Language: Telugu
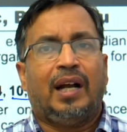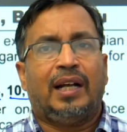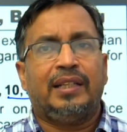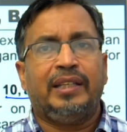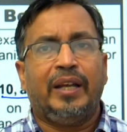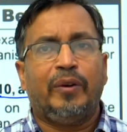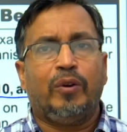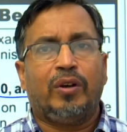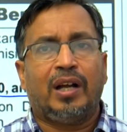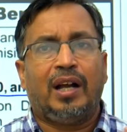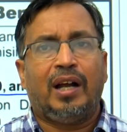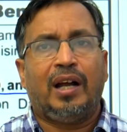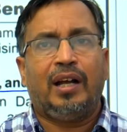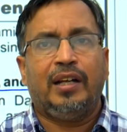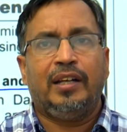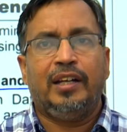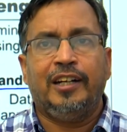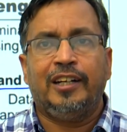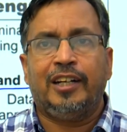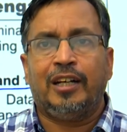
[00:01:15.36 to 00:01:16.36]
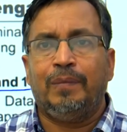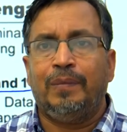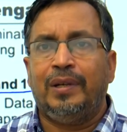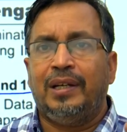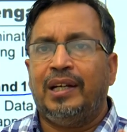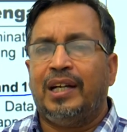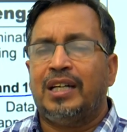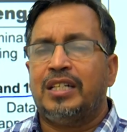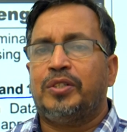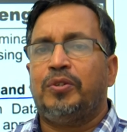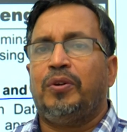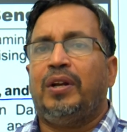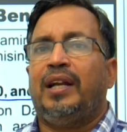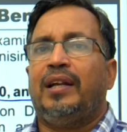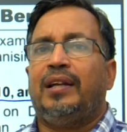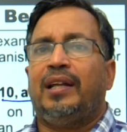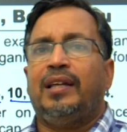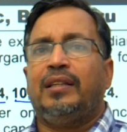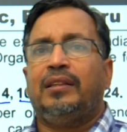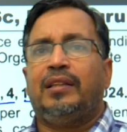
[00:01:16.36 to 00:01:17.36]
అదే ఒక ఇంటర్మీడియట్
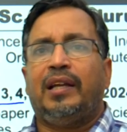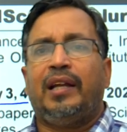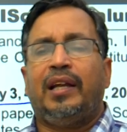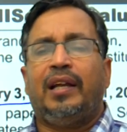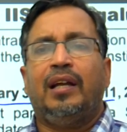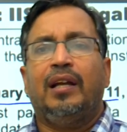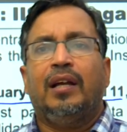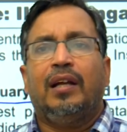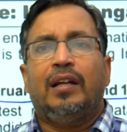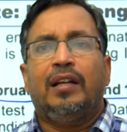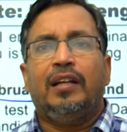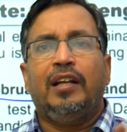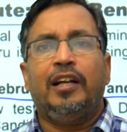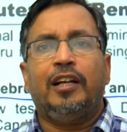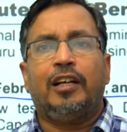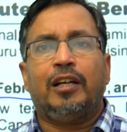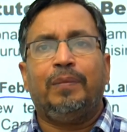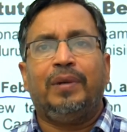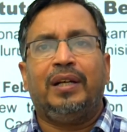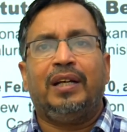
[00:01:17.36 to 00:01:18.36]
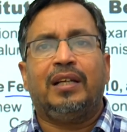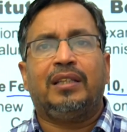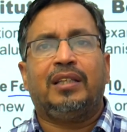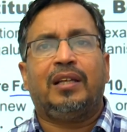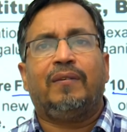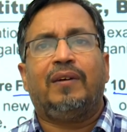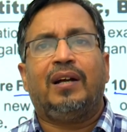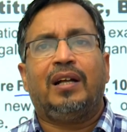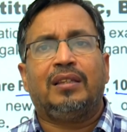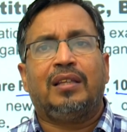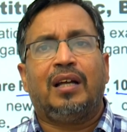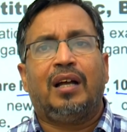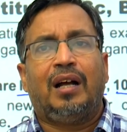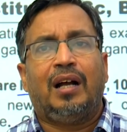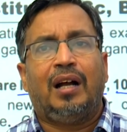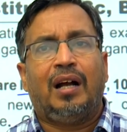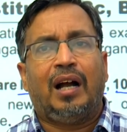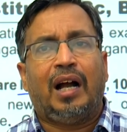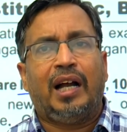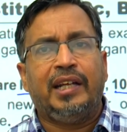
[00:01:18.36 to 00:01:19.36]
స్టూడెంట్ అయితే ఇంటర్మీడియట్ తర్వాత
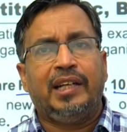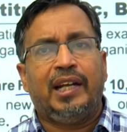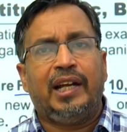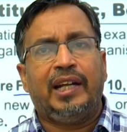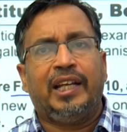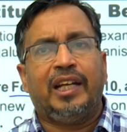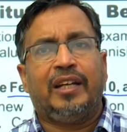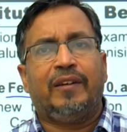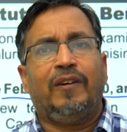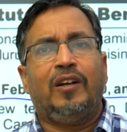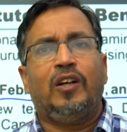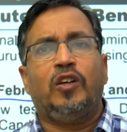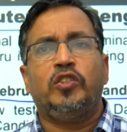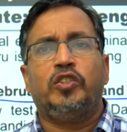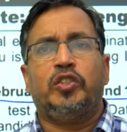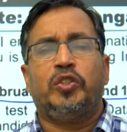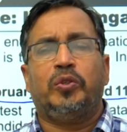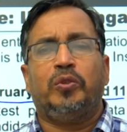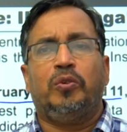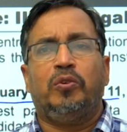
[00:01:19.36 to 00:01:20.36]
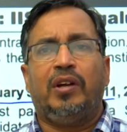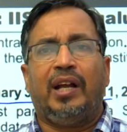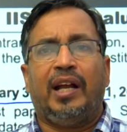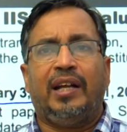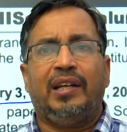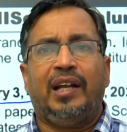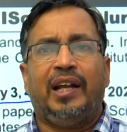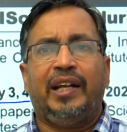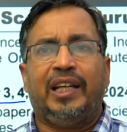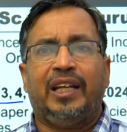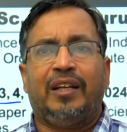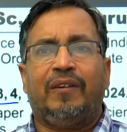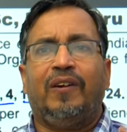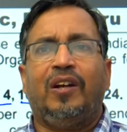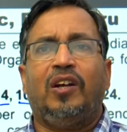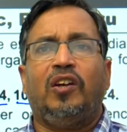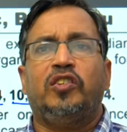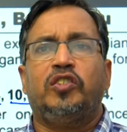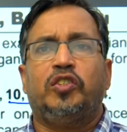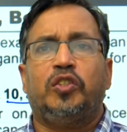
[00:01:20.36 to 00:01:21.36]
ఐఐటికి వెళ్ళొచ్చు ఎన్ఐటికి
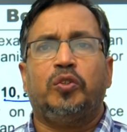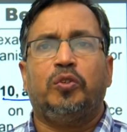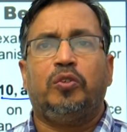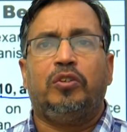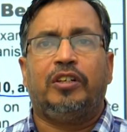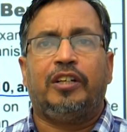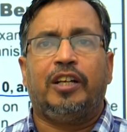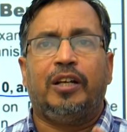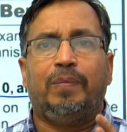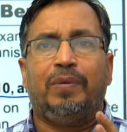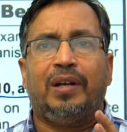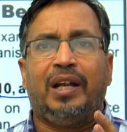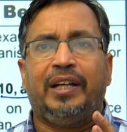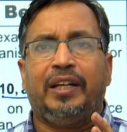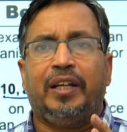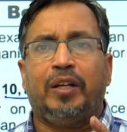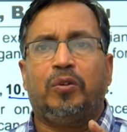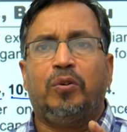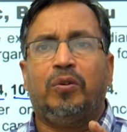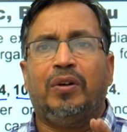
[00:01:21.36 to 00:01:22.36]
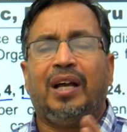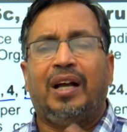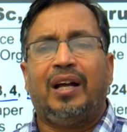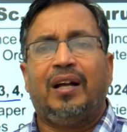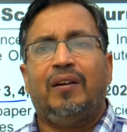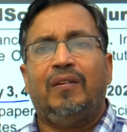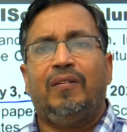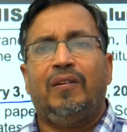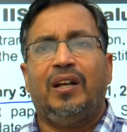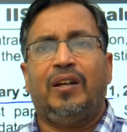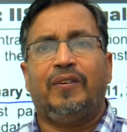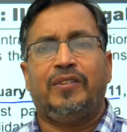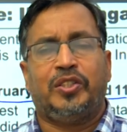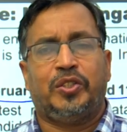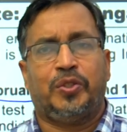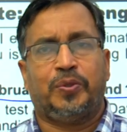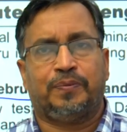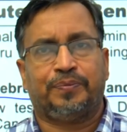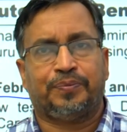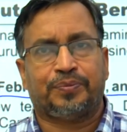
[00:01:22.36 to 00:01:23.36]
వెళ్ళొచ్చు ట్రిపుల్ ఐటికి కూడా
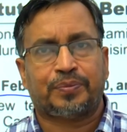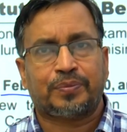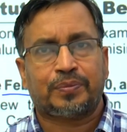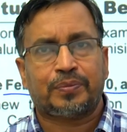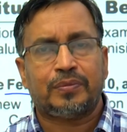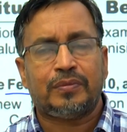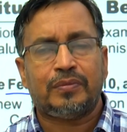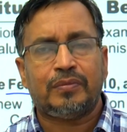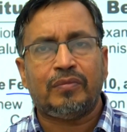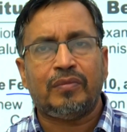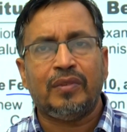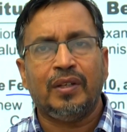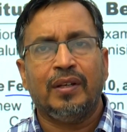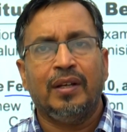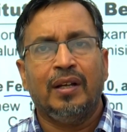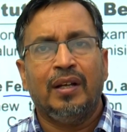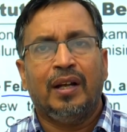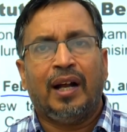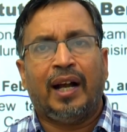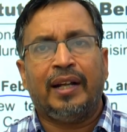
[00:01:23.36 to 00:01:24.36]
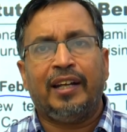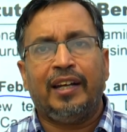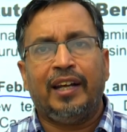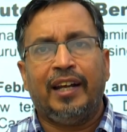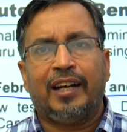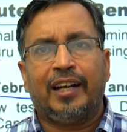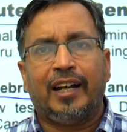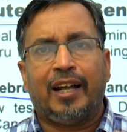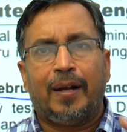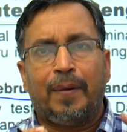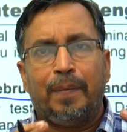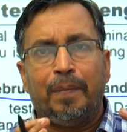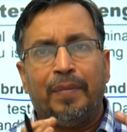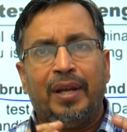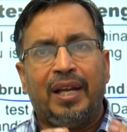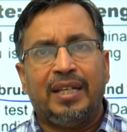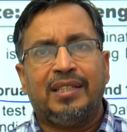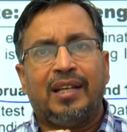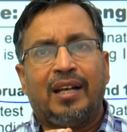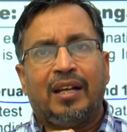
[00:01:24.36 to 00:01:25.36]
వెళ్ళవచ్చు అంటే నేను ఇక్కడ
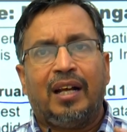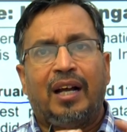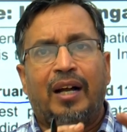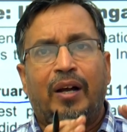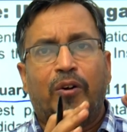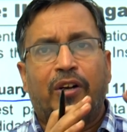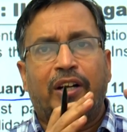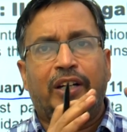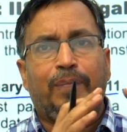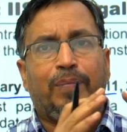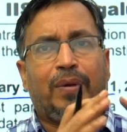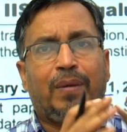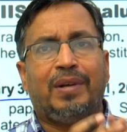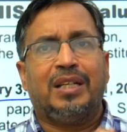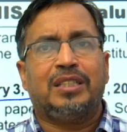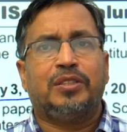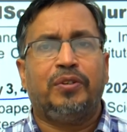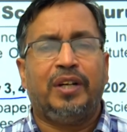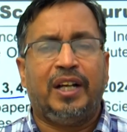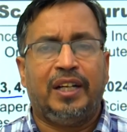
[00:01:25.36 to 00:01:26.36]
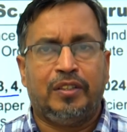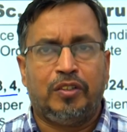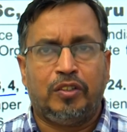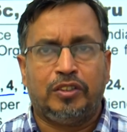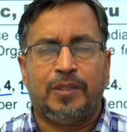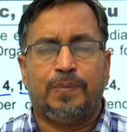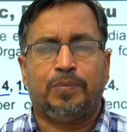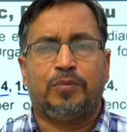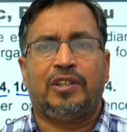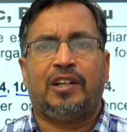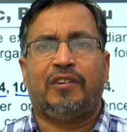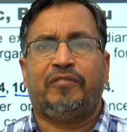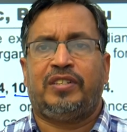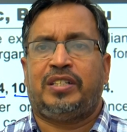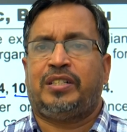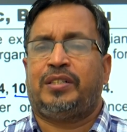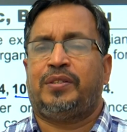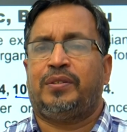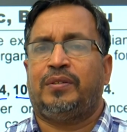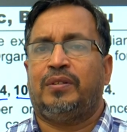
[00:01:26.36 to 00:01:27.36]
మేజర్గా ఒక డిప్లొమా స్టూడెంట్తో చెప్తున్నాను
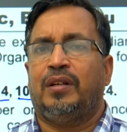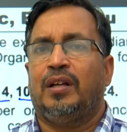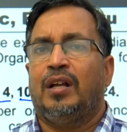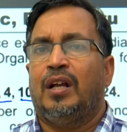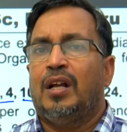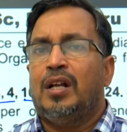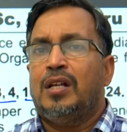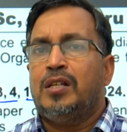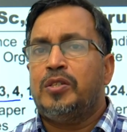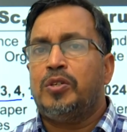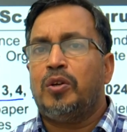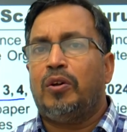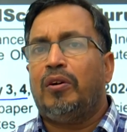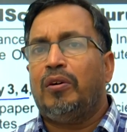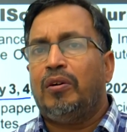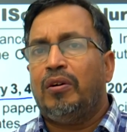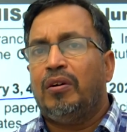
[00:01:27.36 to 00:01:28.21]
ఫస్ట్ సో